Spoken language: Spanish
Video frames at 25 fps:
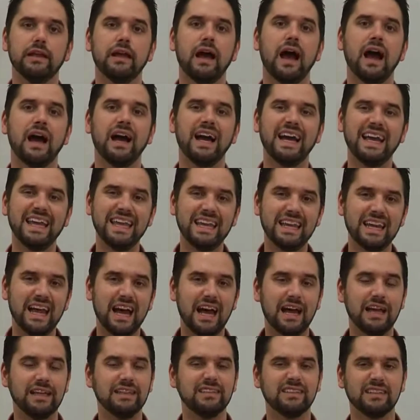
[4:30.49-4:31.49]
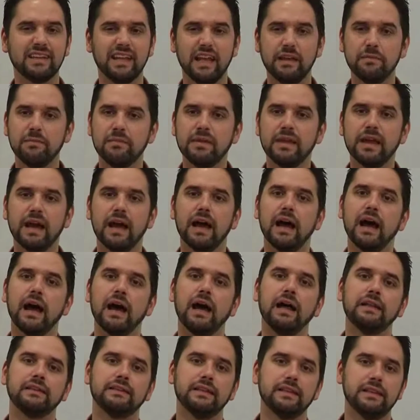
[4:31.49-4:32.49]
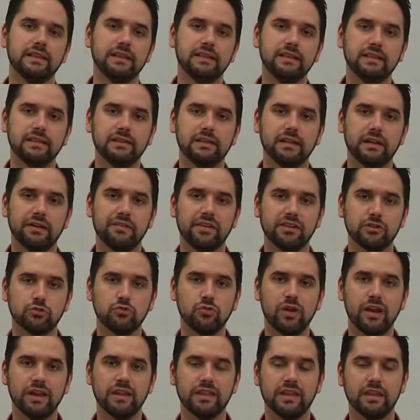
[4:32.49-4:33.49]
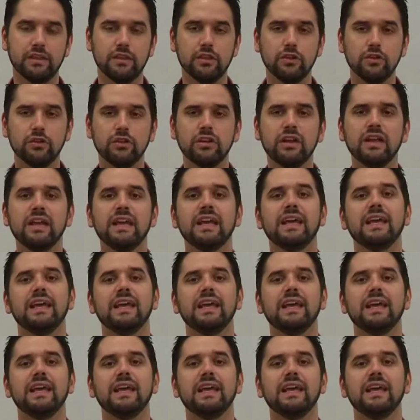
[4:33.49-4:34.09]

angina, isquemia, antecedentes de revascularización,